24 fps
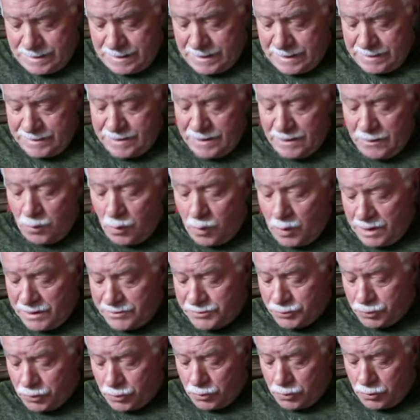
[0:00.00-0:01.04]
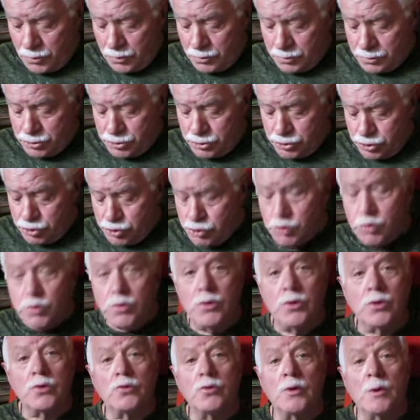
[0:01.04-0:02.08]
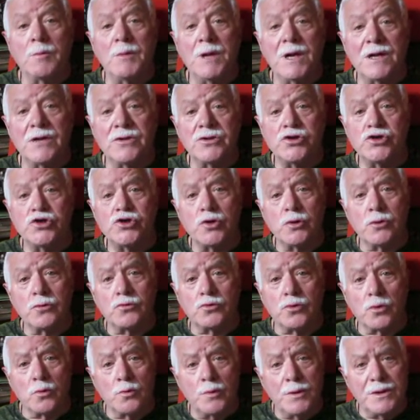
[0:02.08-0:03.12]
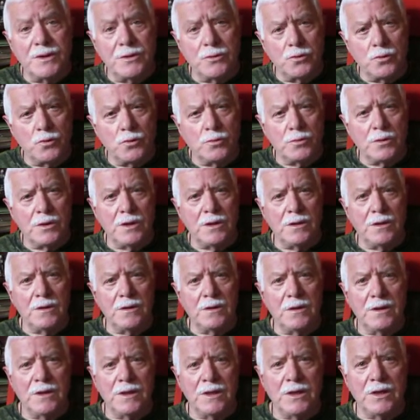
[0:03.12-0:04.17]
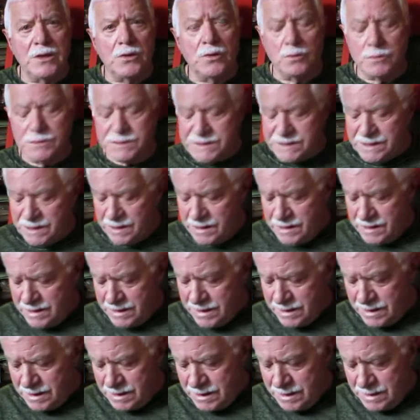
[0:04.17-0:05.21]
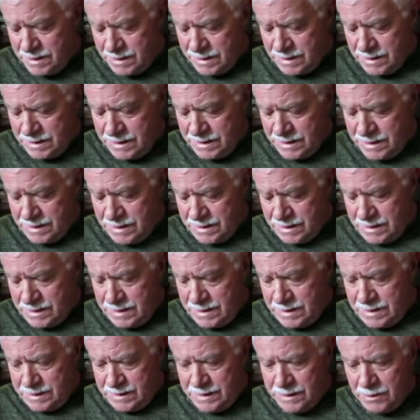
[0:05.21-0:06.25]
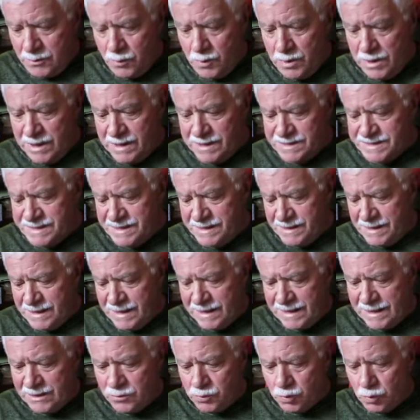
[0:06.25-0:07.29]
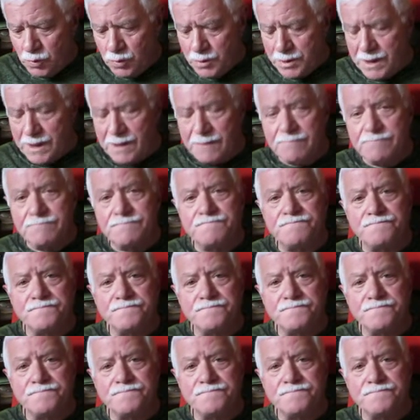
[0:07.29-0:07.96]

del 4 giugno 2018, quindi tutti i consiglieri di quella sindacatura